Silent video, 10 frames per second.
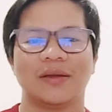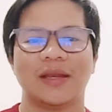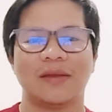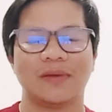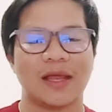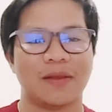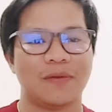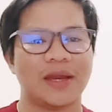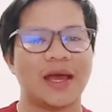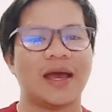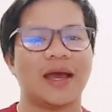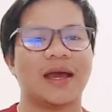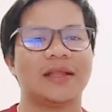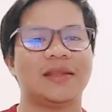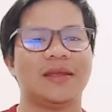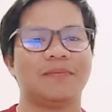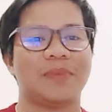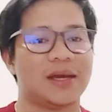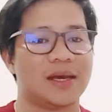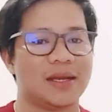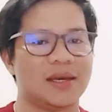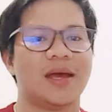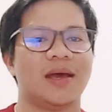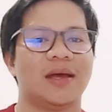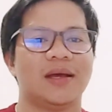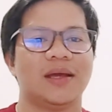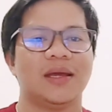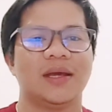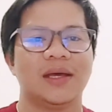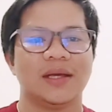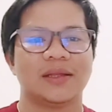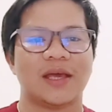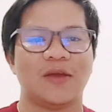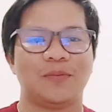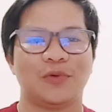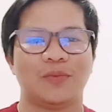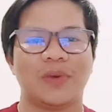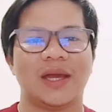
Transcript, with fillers: lalo-lalo na ang ating paghahanda. Tayo po ba ay